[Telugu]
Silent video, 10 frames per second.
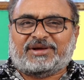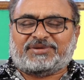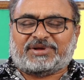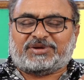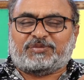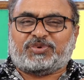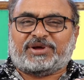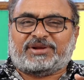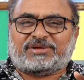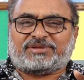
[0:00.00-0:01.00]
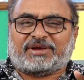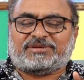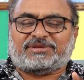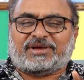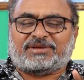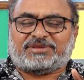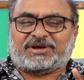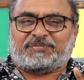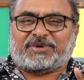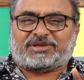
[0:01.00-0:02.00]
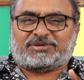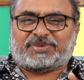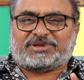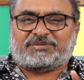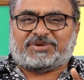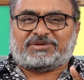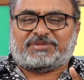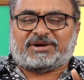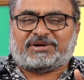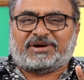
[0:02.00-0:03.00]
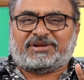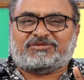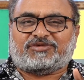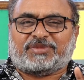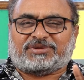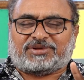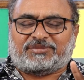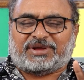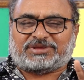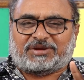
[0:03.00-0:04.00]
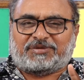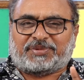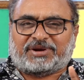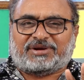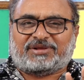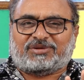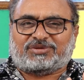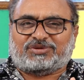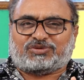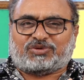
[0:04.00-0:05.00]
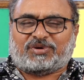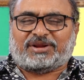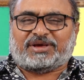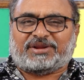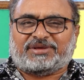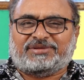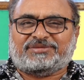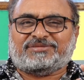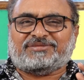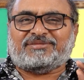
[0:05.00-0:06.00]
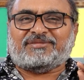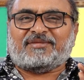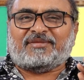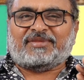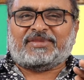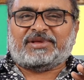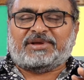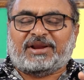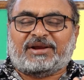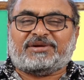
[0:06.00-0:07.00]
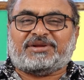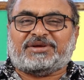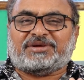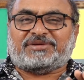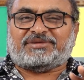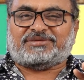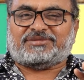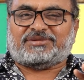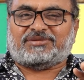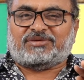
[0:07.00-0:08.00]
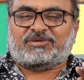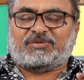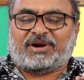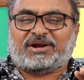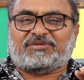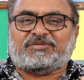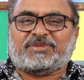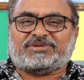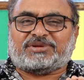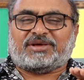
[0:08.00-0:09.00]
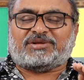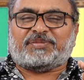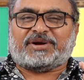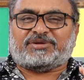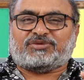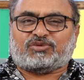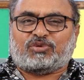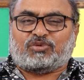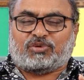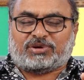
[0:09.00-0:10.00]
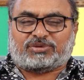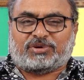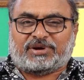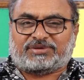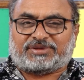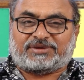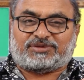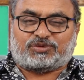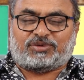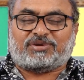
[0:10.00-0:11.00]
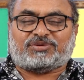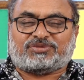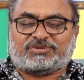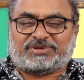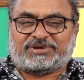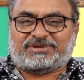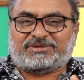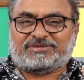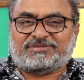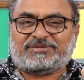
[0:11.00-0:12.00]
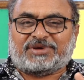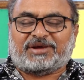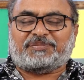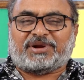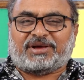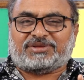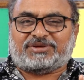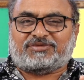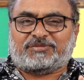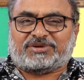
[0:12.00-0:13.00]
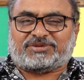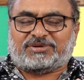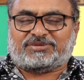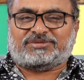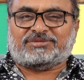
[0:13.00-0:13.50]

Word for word: అంచేత ఎప్పుడైనా సైద్ధాంతిక ప్రాతిపదిక మీద మాట్లాడిన విమర్శలు మాత్రమే పరిగణనలో తీసుకోవాలి కానీ ఇలాంటి వాళ్ళ విమర్శలు అసలు పట్టించుకోకూడదు అనే సెన్స్ కూడా వస్తుంది హైపరాజీ విమర్శలు